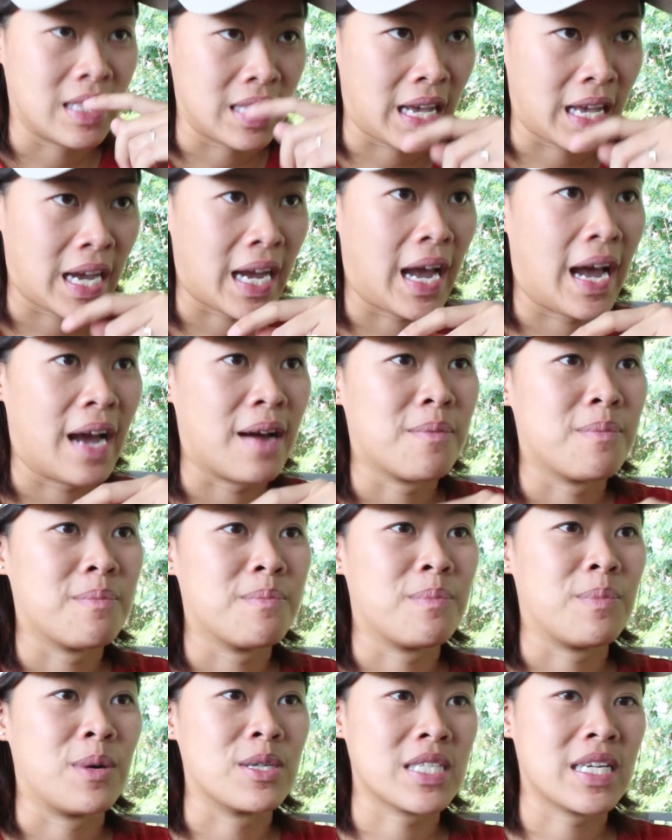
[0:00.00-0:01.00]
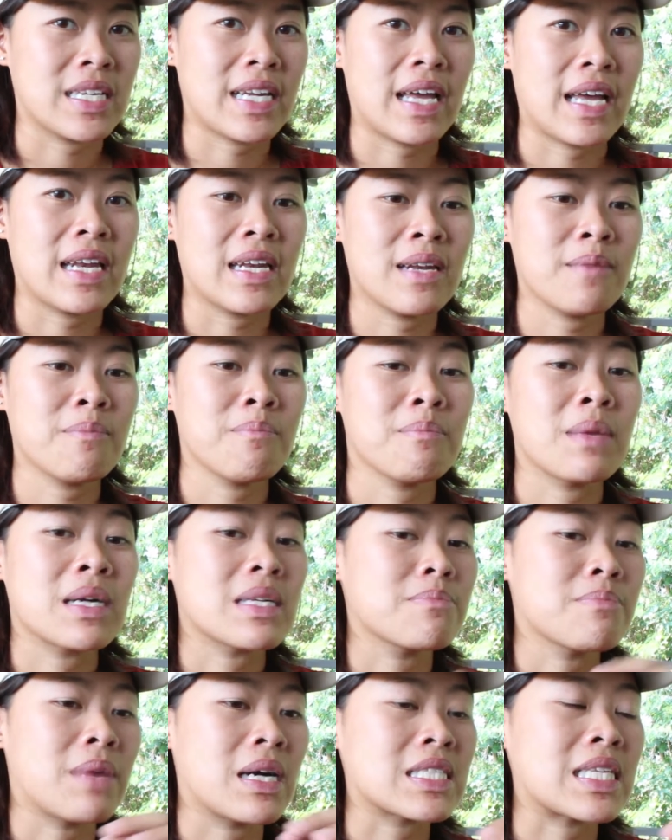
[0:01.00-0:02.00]
นะคะเพราะฉะนั้น
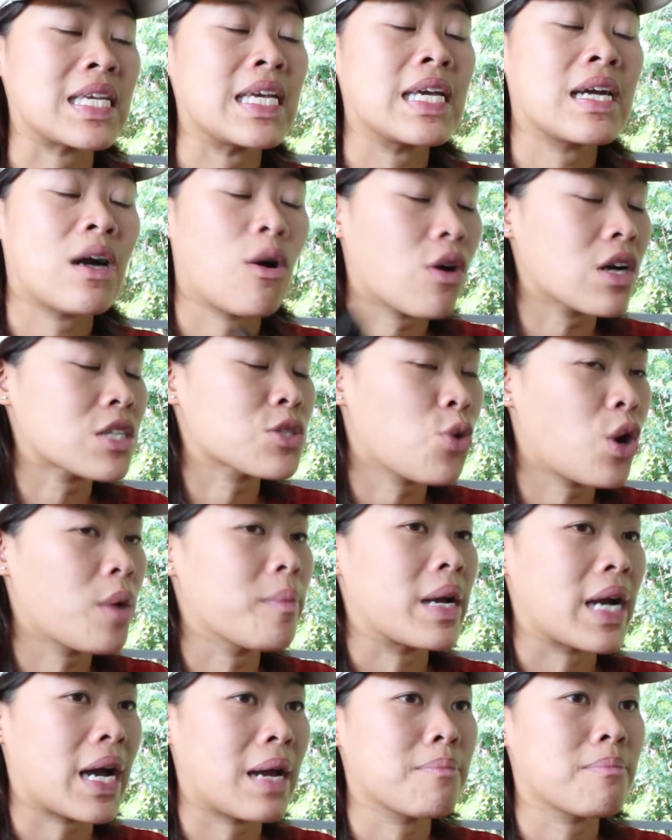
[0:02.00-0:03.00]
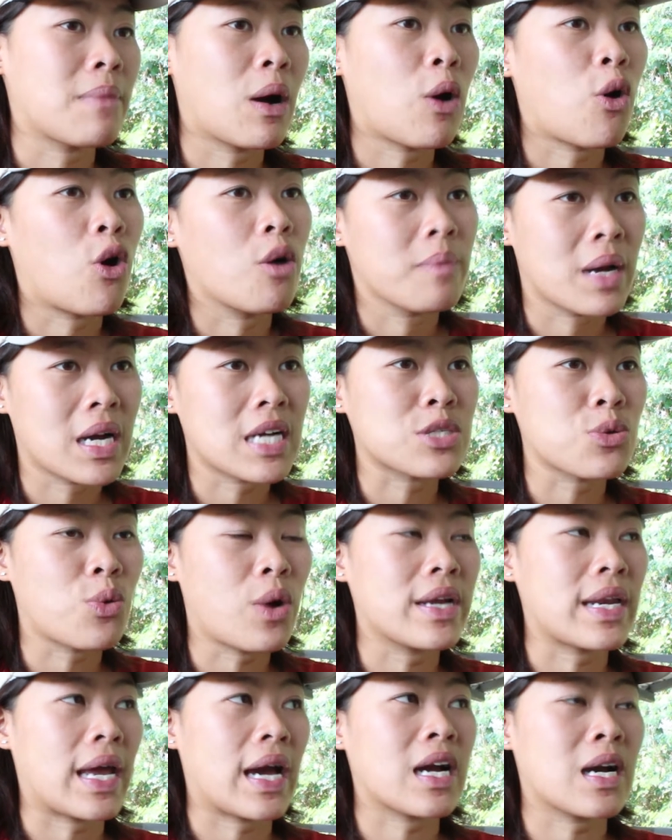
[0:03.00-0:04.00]
บางทีเขาก็ช่วยเหมือนกันบางคนมันก็ช่
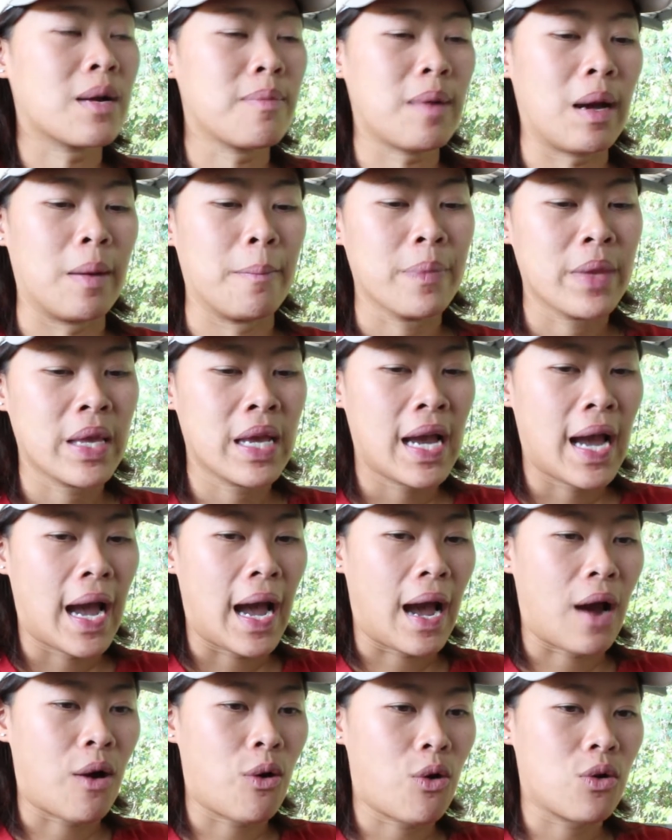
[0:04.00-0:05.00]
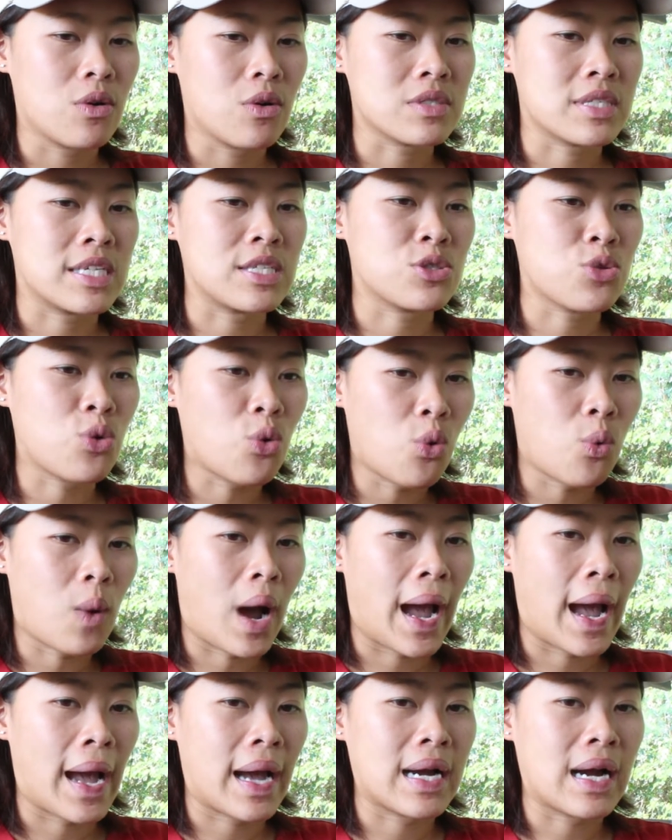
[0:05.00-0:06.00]
วยนะคือแบบเอาทิชชู่
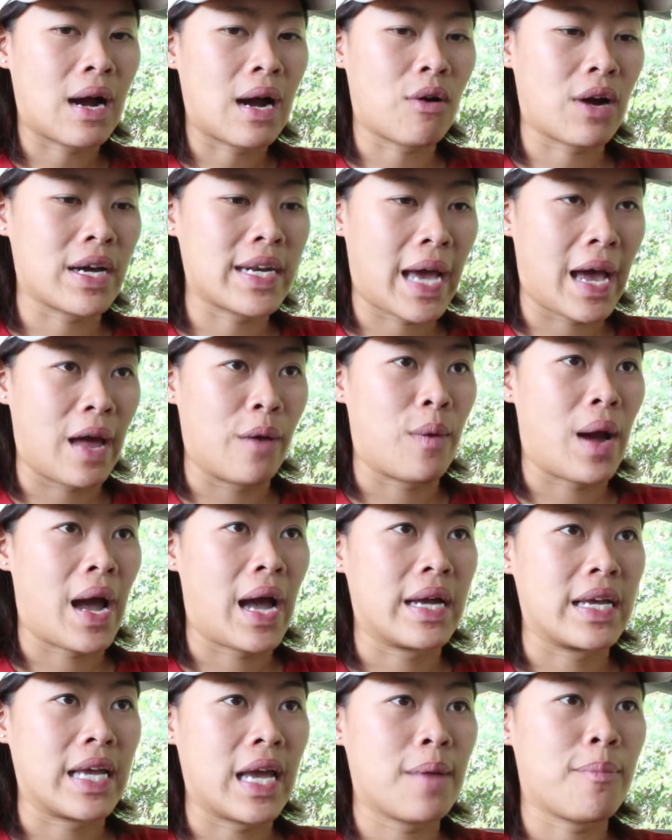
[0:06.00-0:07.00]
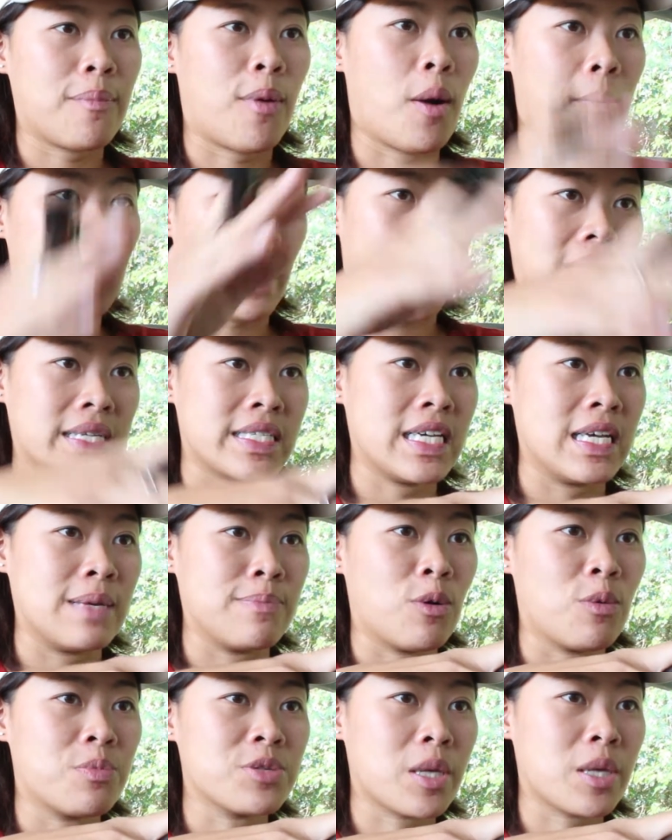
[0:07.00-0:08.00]
วางเอากระดาษวางเงี้ยพอหมาฉี่
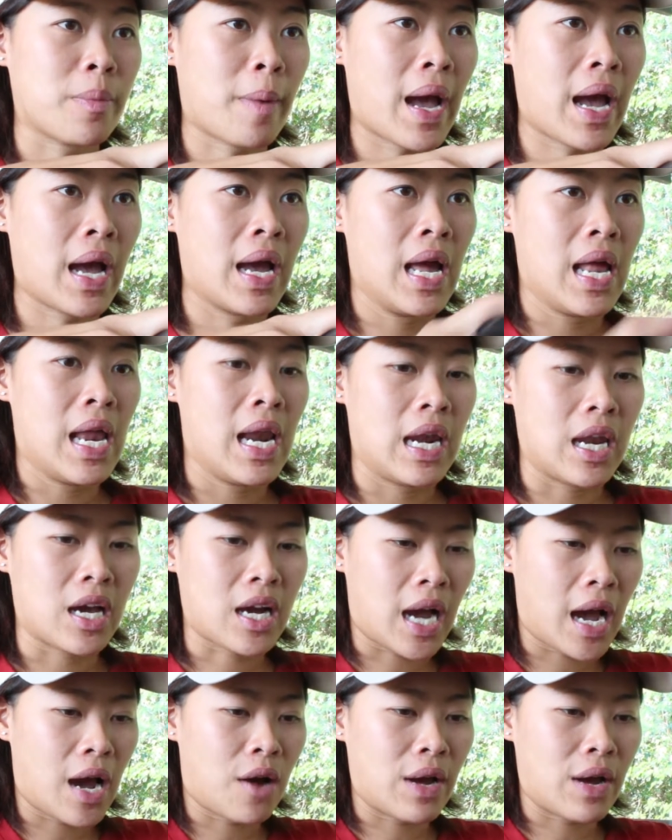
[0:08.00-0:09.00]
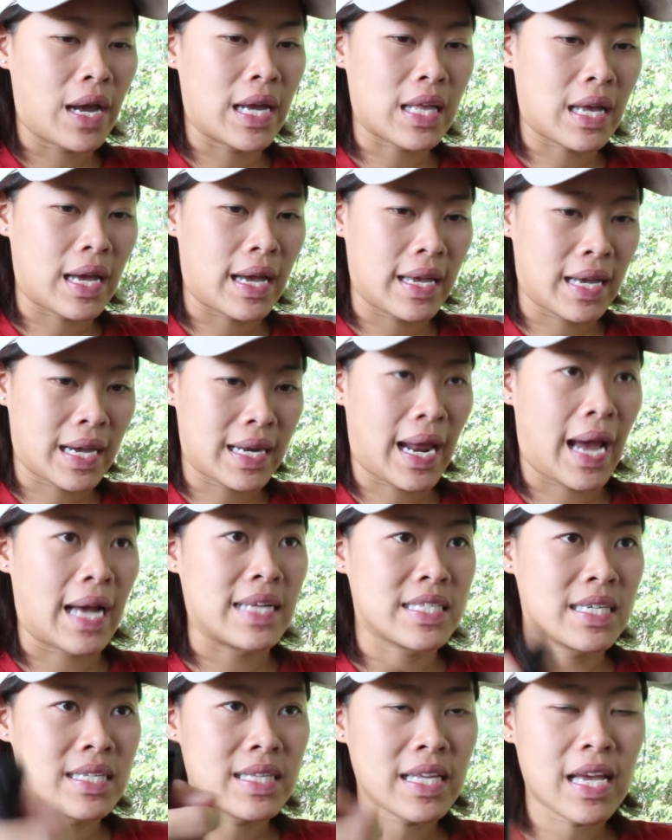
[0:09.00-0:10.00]
ปุ๊บใช่ปะแล้วก็เอาไอ้กระดาษ
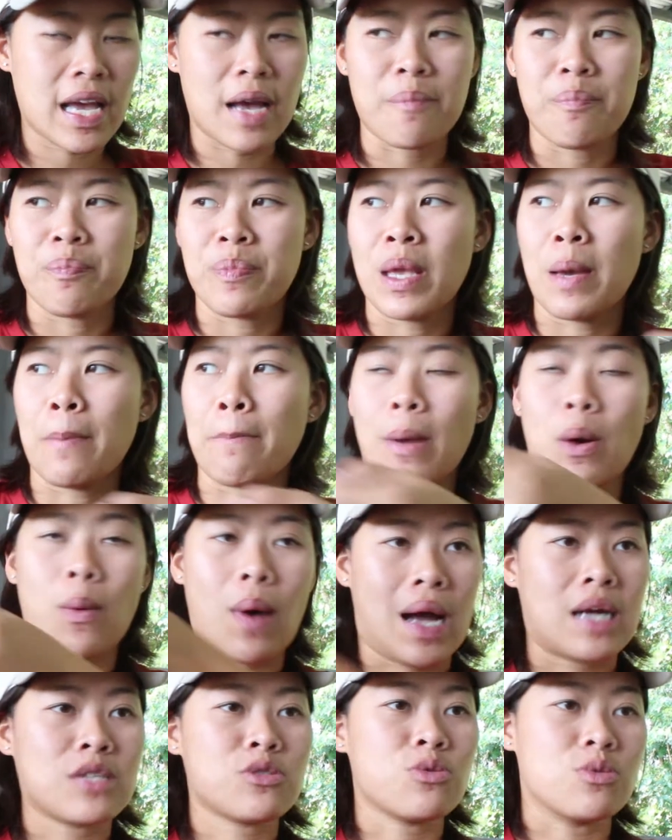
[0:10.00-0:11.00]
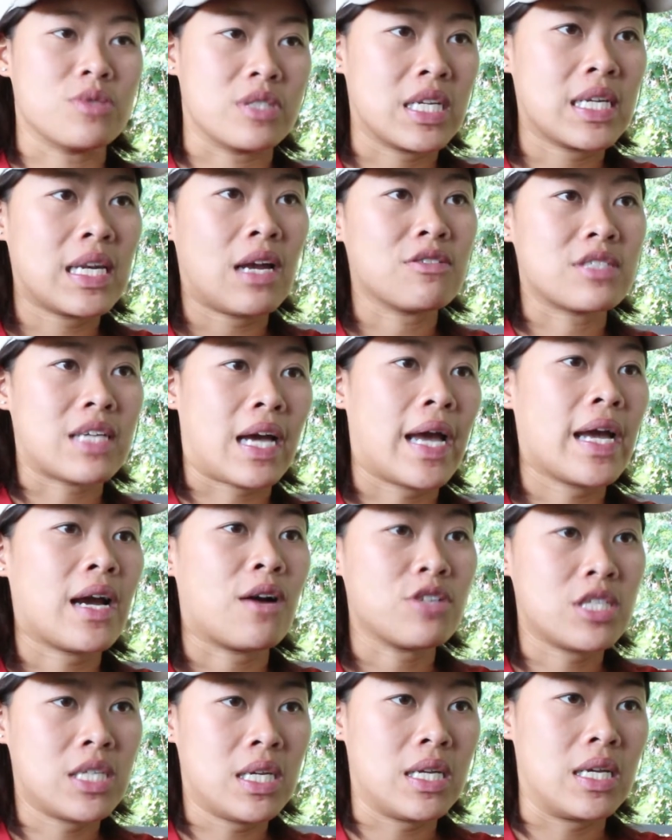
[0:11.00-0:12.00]
ชิ้นเนี้ยไปวางจุดที่เราจะให้
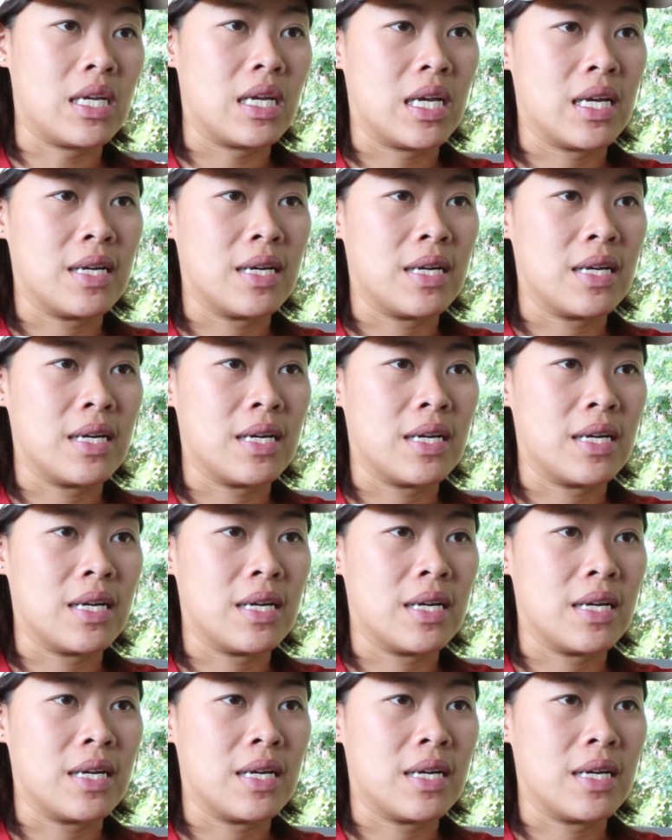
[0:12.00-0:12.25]
เขาฉี่